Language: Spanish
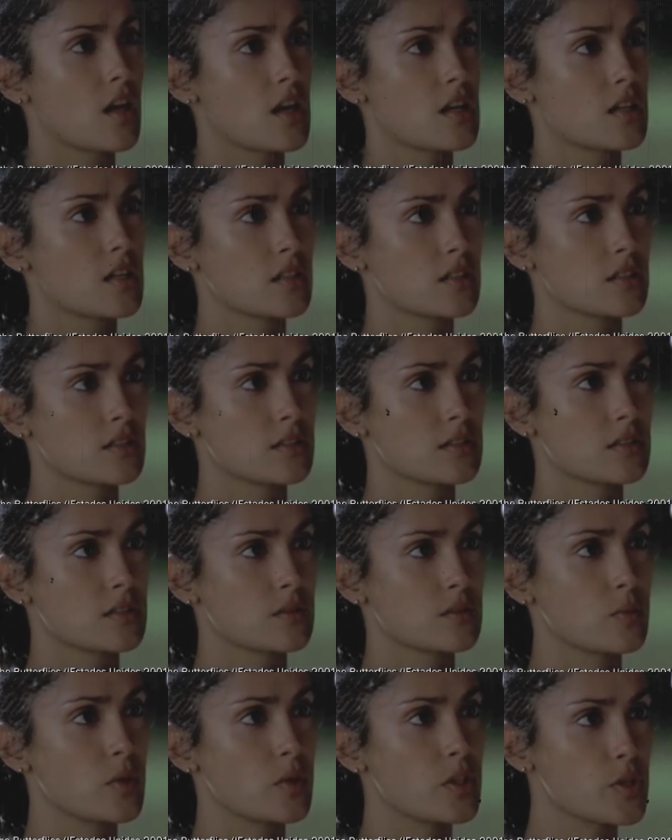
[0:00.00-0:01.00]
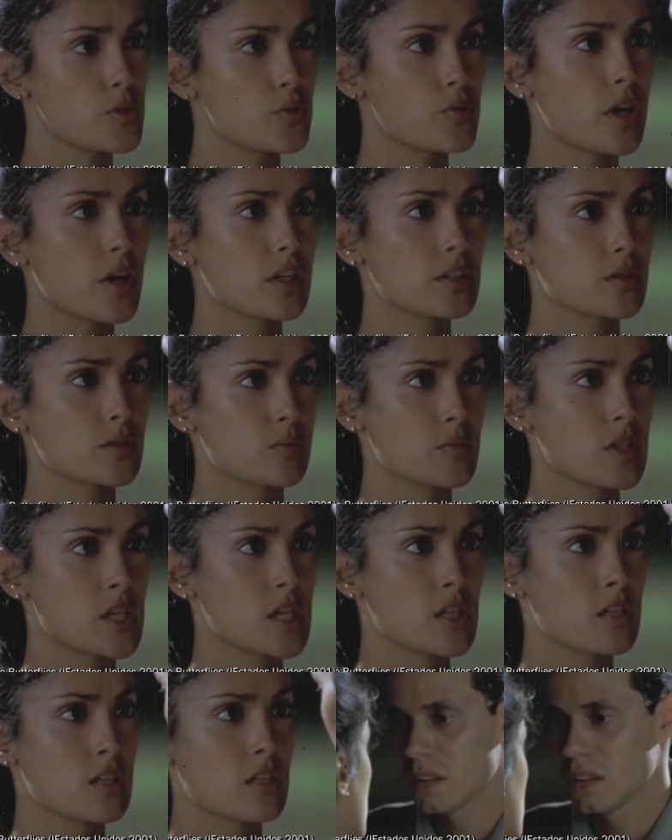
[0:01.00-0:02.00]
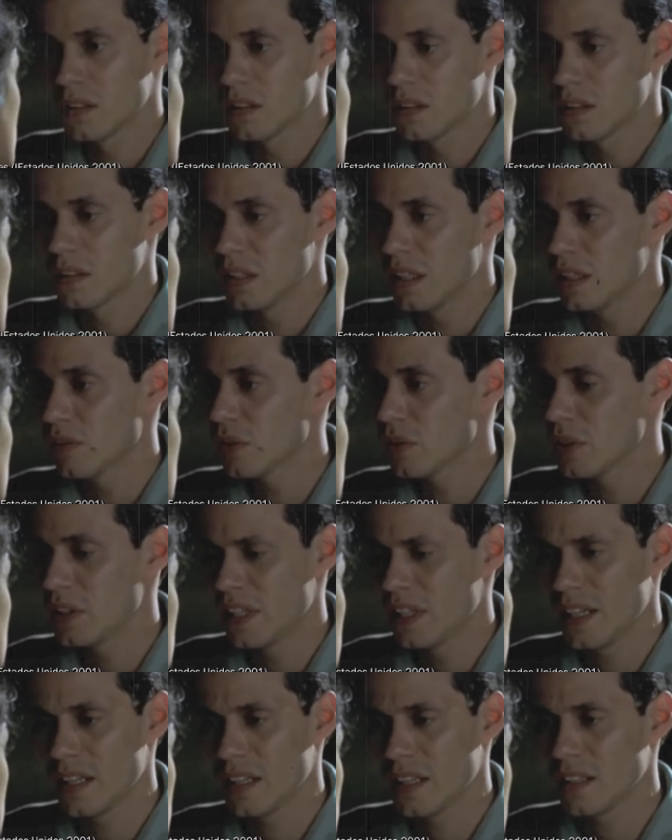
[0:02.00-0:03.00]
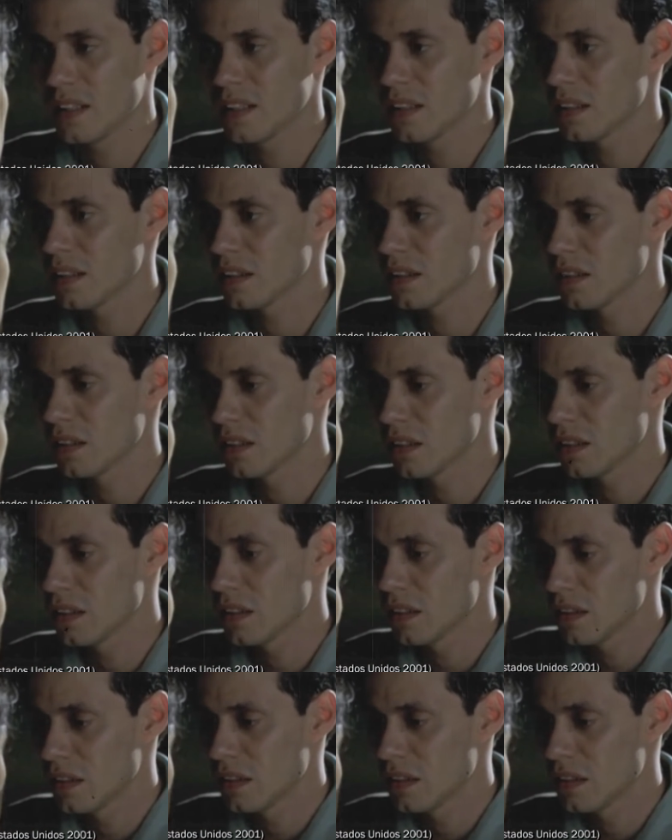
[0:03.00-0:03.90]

que es que ese cambio se da y la fecha de su muerte,